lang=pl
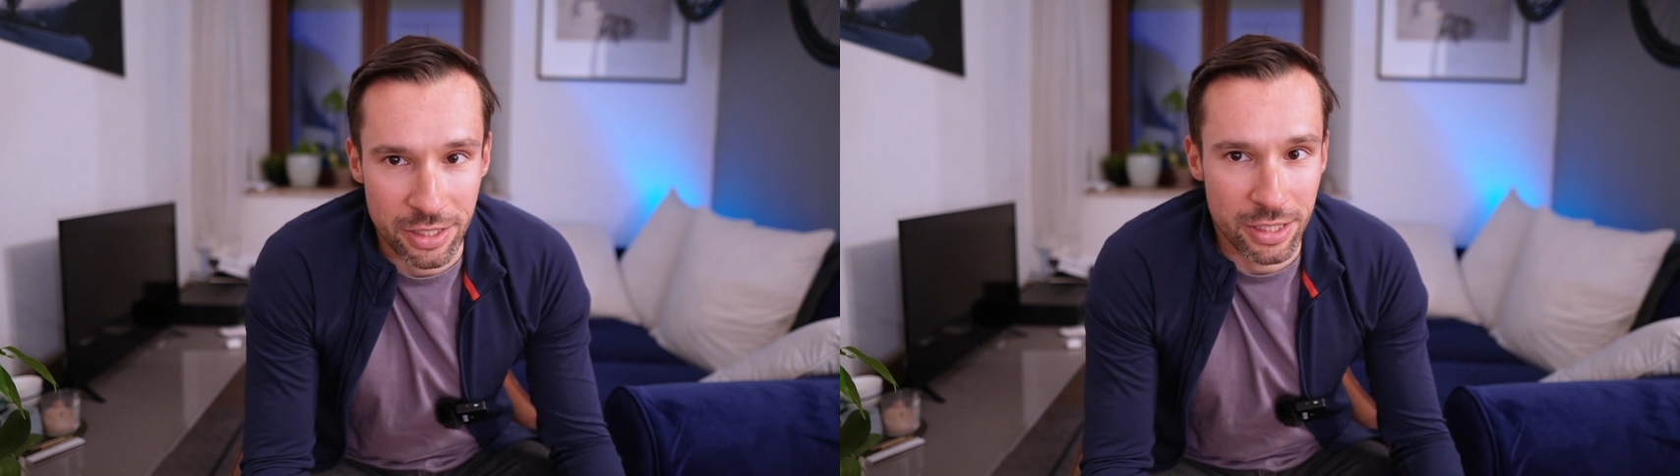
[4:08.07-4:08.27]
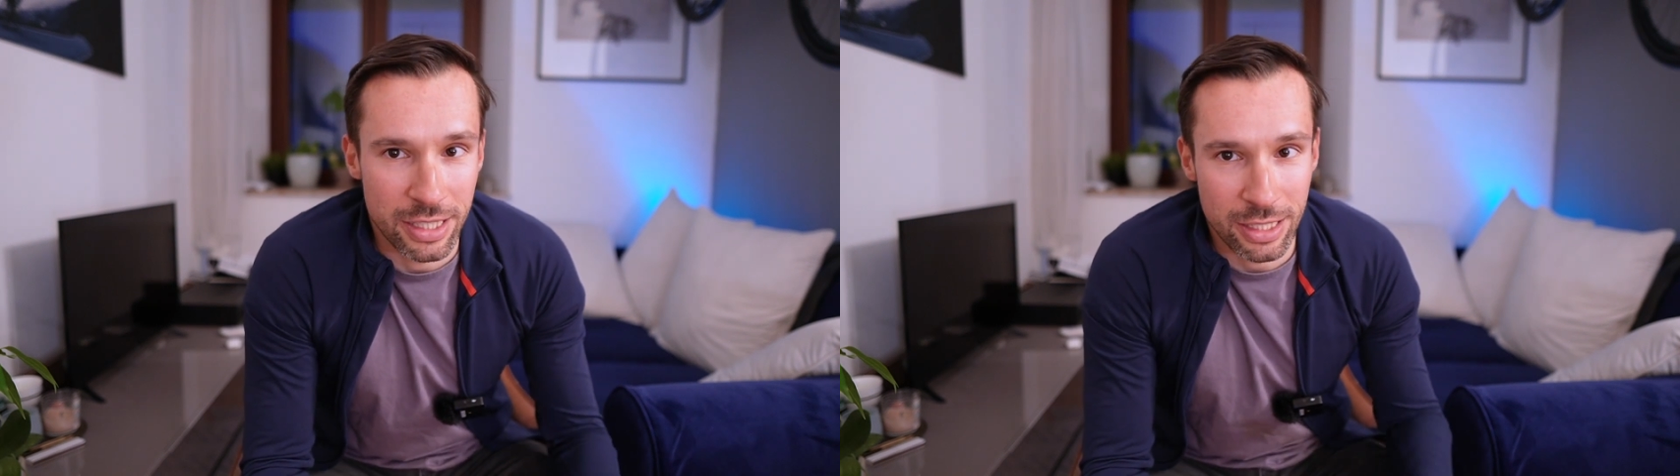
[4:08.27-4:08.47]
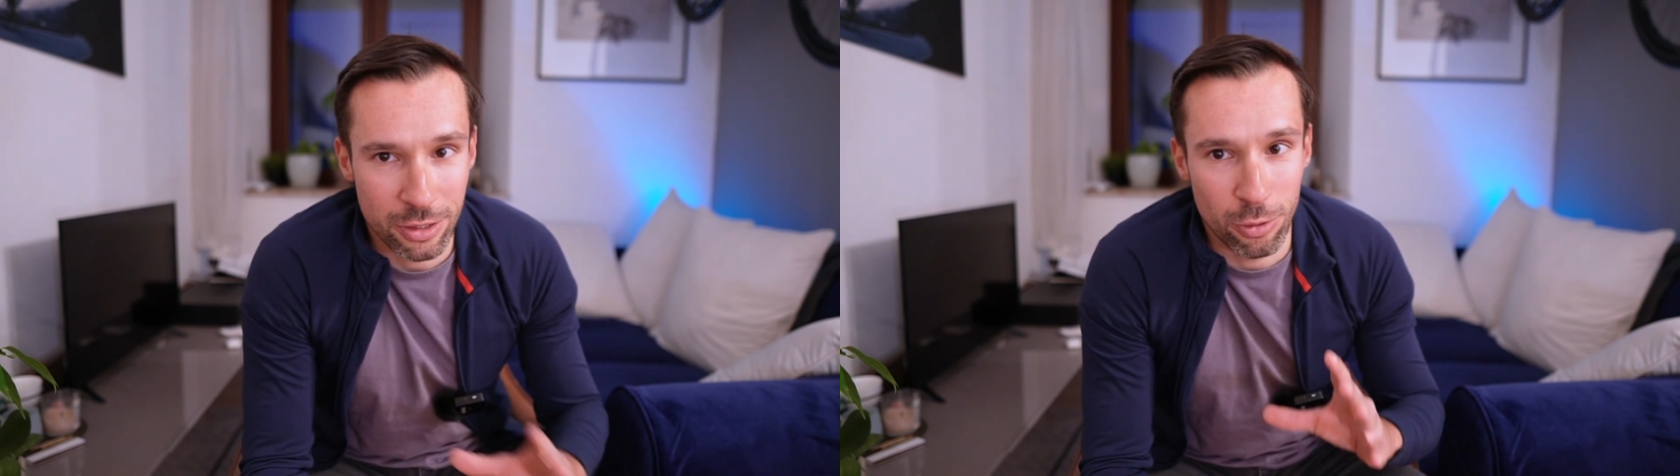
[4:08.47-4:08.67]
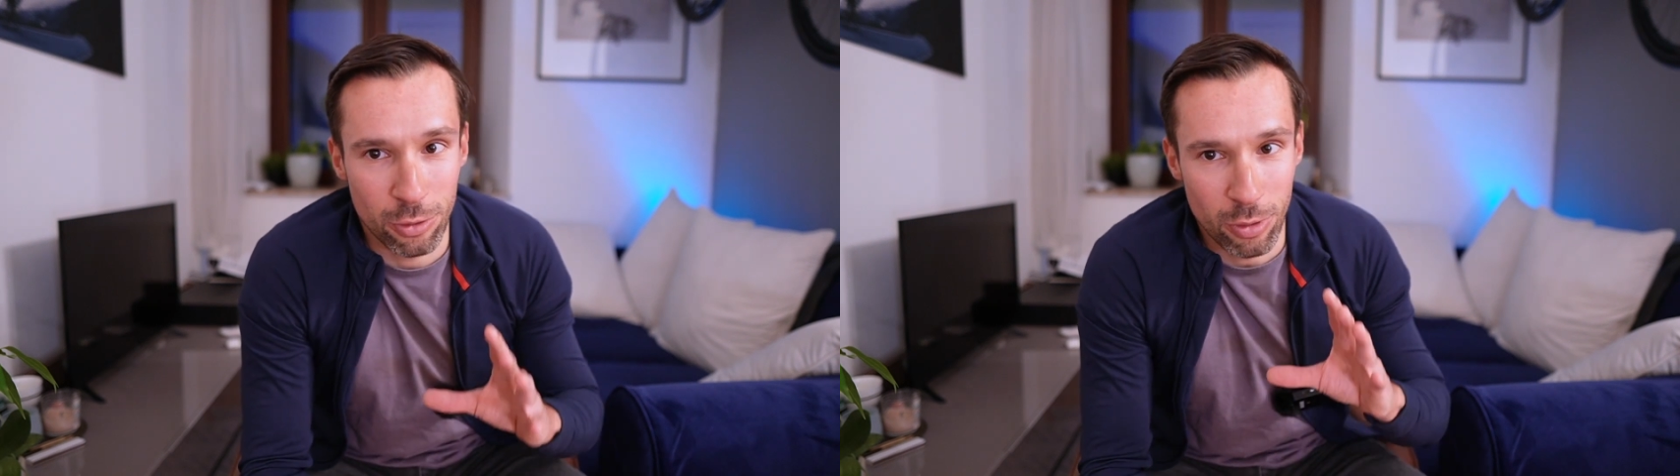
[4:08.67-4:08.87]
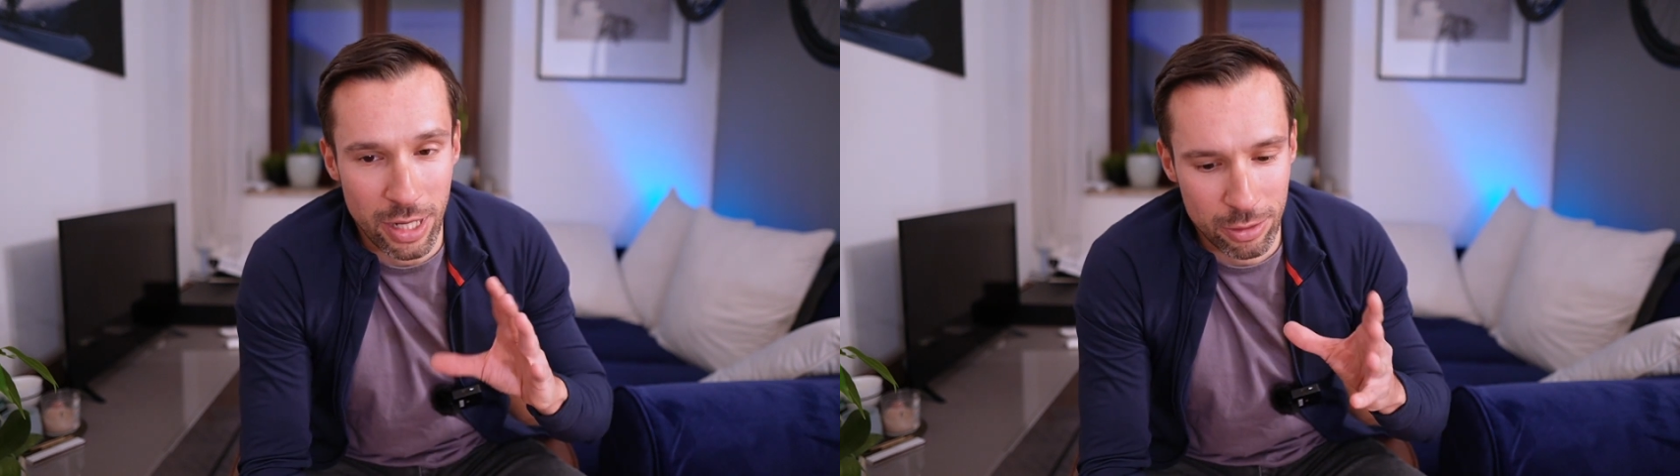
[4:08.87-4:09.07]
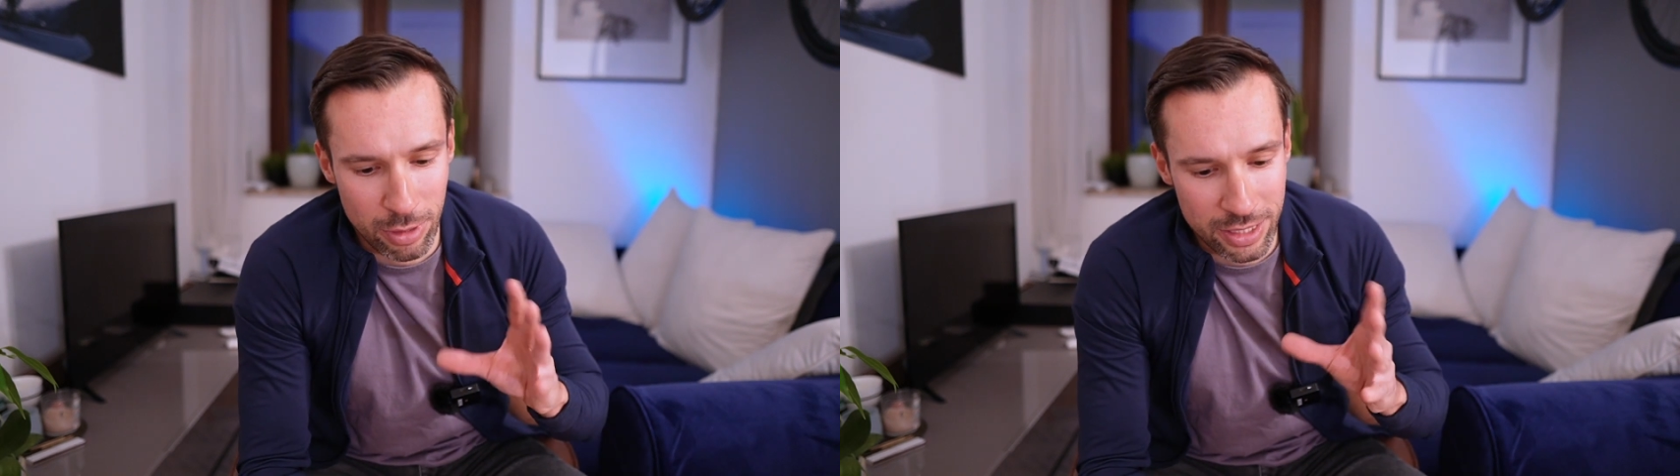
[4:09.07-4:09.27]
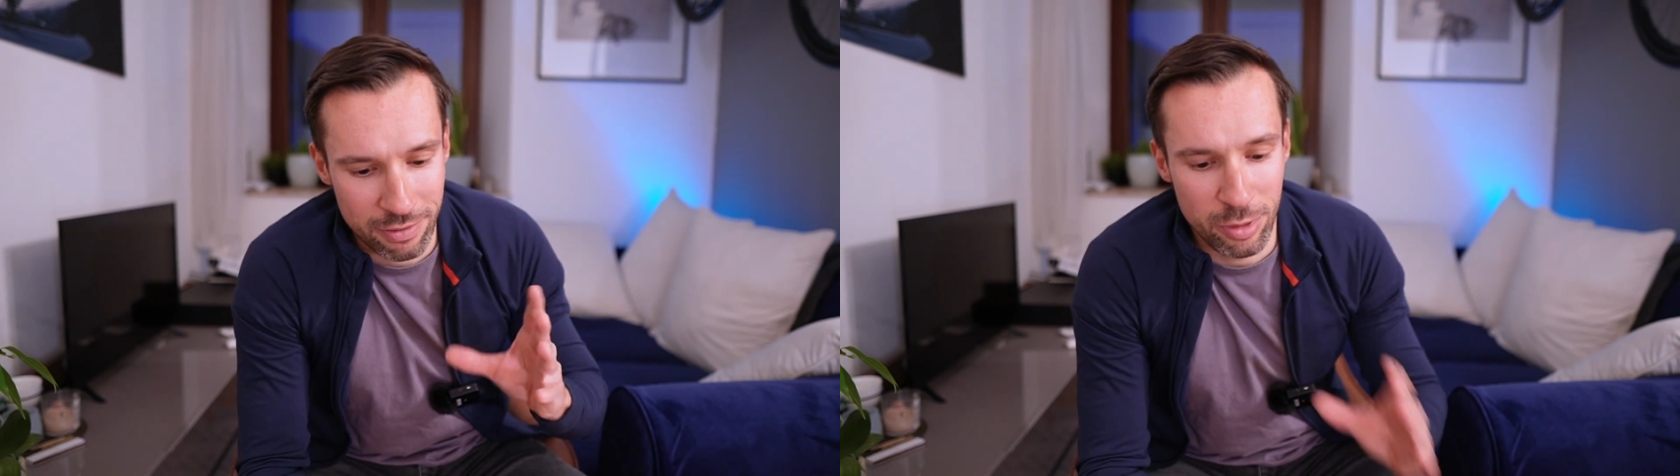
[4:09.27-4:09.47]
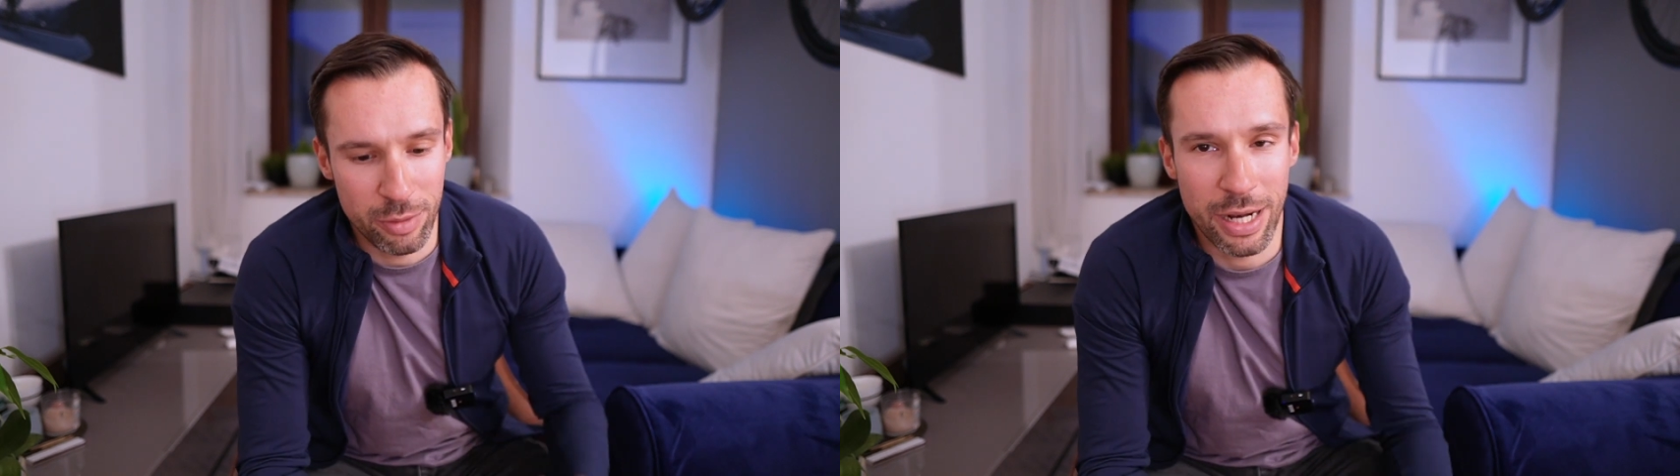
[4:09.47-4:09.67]
czyli ta struktura, która
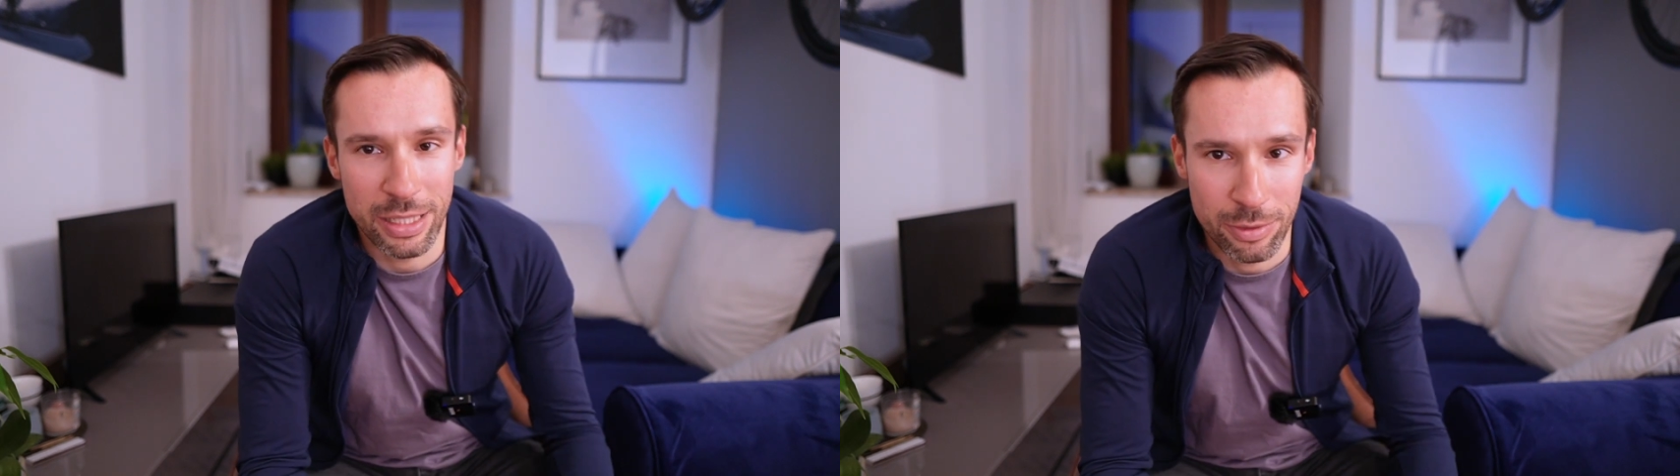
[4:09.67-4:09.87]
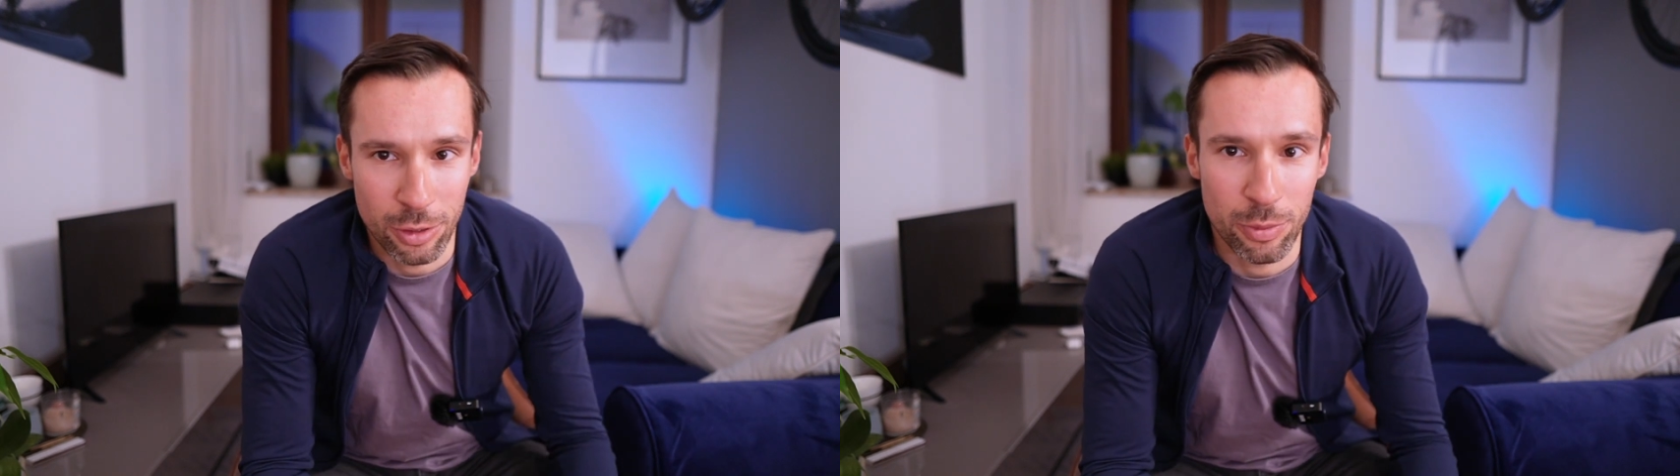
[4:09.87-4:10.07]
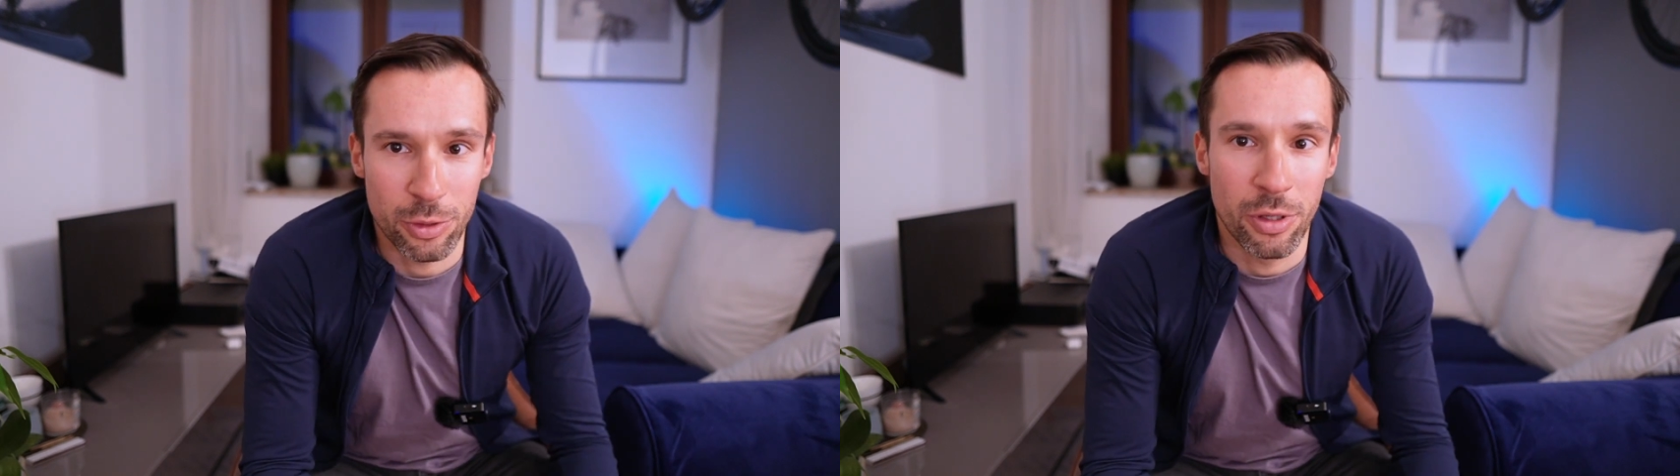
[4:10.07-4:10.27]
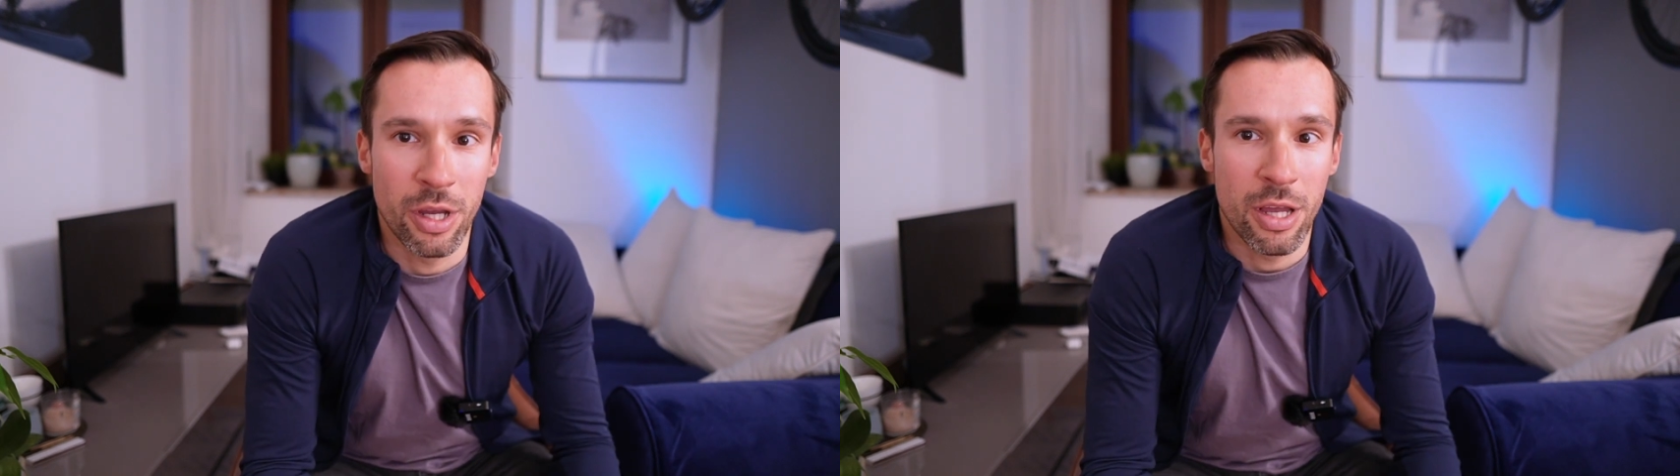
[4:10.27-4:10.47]
się w minimalnym stopniu